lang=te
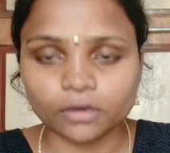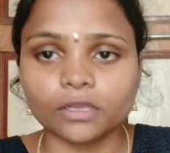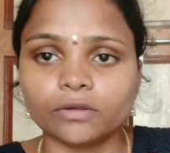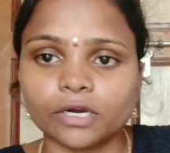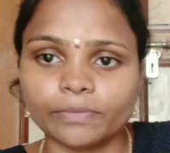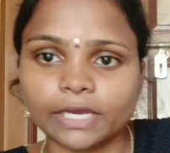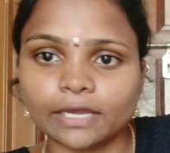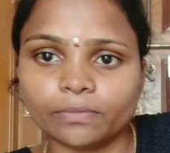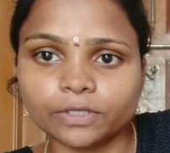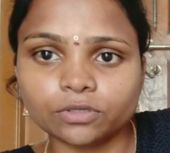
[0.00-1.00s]
నేను ఇక్కడ మీకు
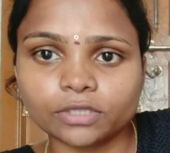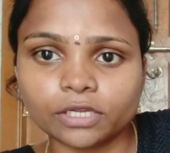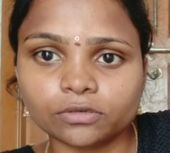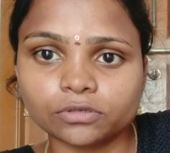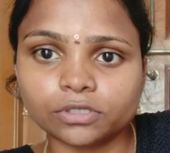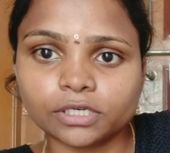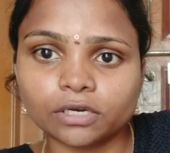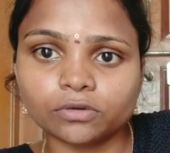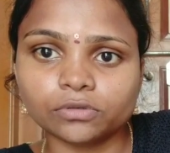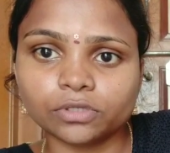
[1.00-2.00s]
కనిపిస్తుంది
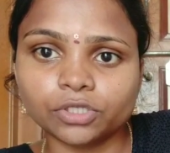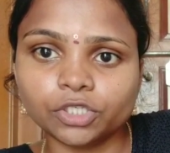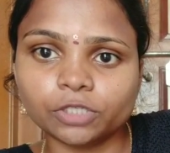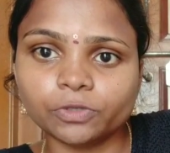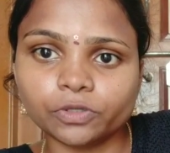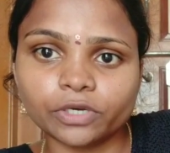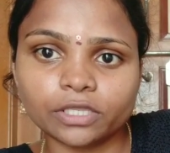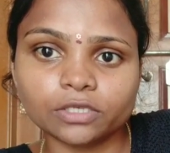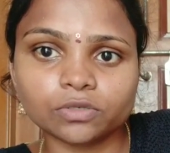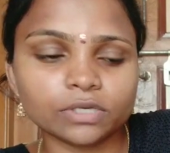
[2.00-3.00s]
అనుకుంటున్నాను కొంచెం షుగర్
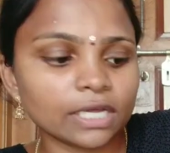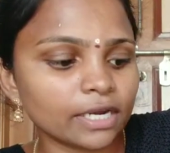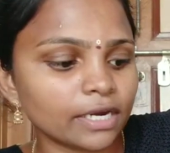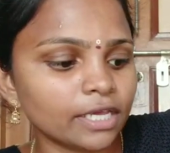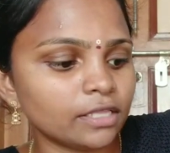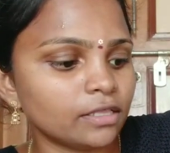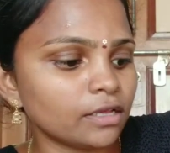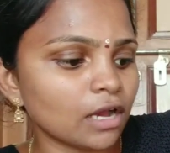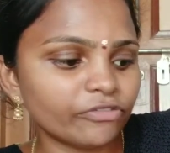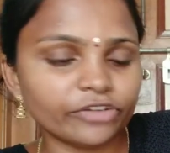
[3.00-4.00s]
తీసుకున్నానండి ఇది
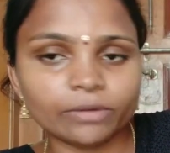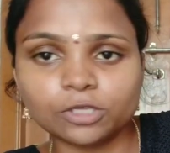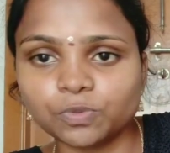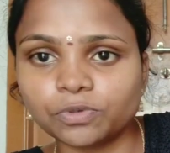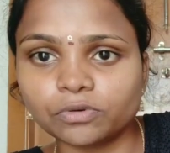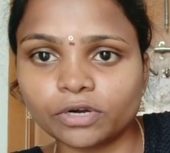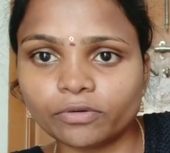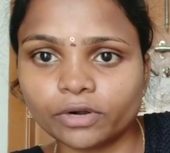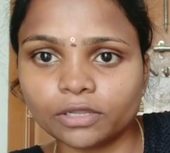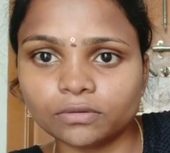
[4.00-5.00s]
హాఫ్ టేబుల్ స్పూన్ కూడా
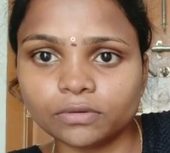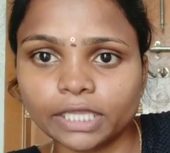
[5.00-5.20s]
ఉండదు